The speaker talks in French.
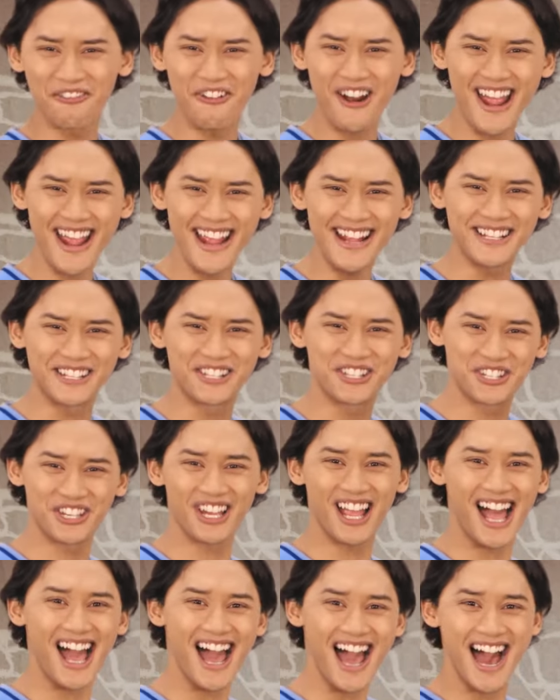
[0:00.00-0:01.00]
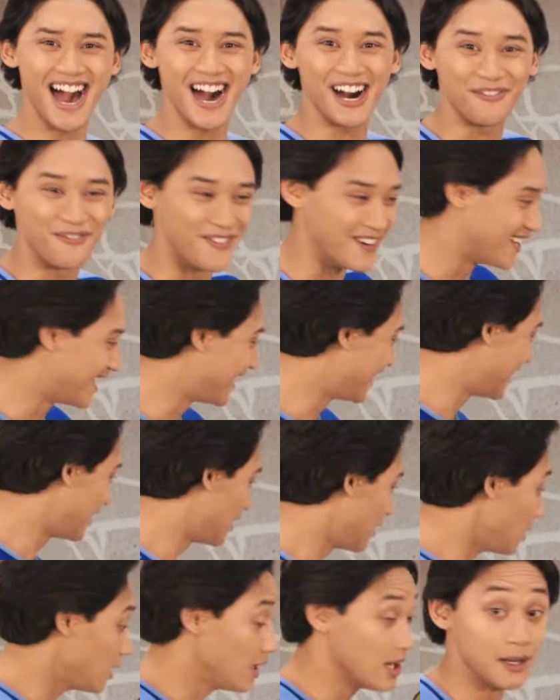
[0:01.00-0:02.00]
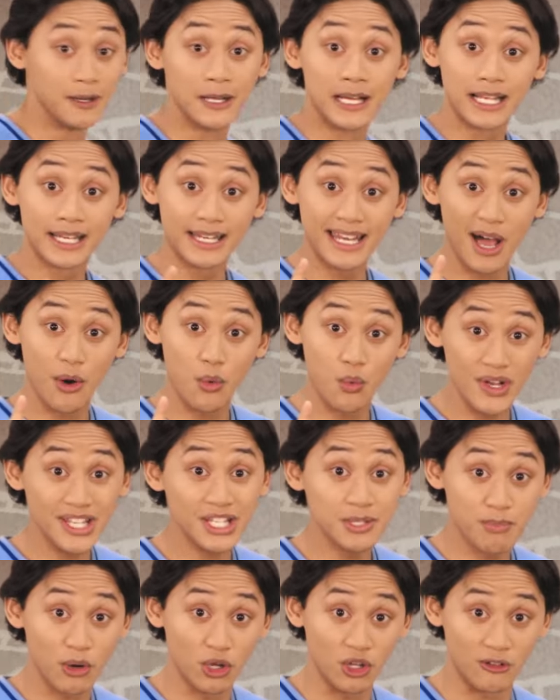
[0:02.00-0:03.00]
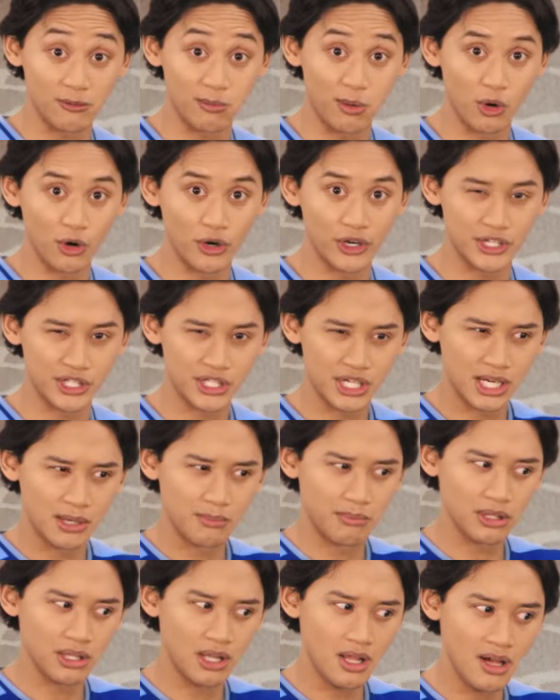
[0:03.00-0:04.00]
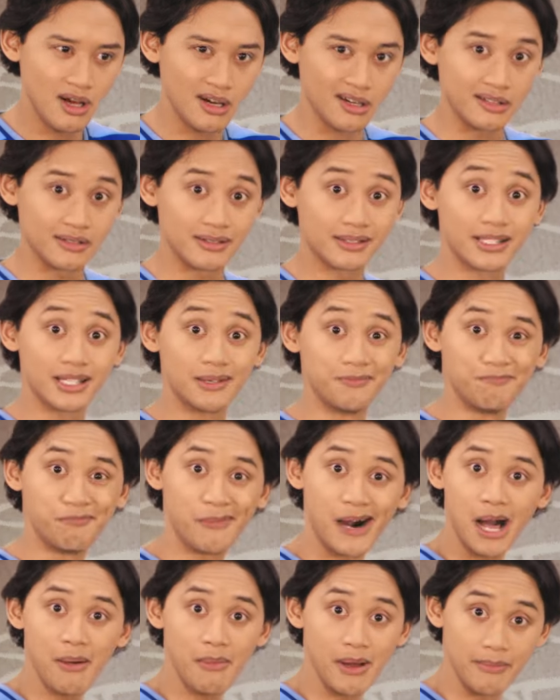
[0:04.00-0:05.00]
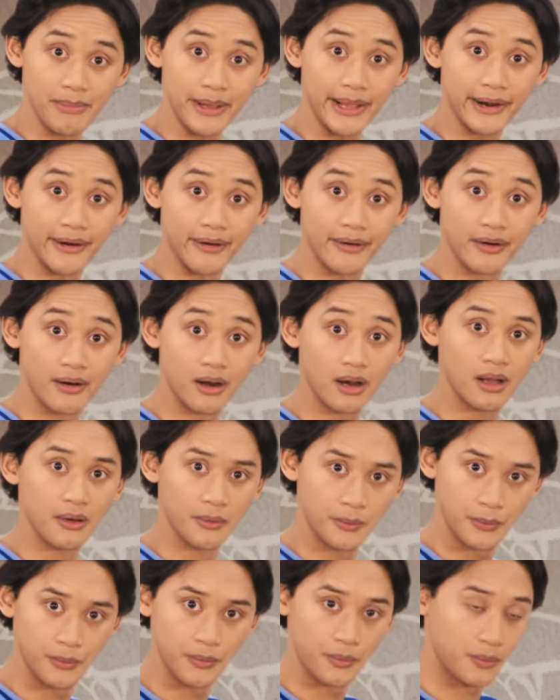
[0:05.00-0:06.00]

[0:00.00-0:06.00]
Bravo, bien joué Bon, et maintenant, lequel de ces bols de porridge est à maman ours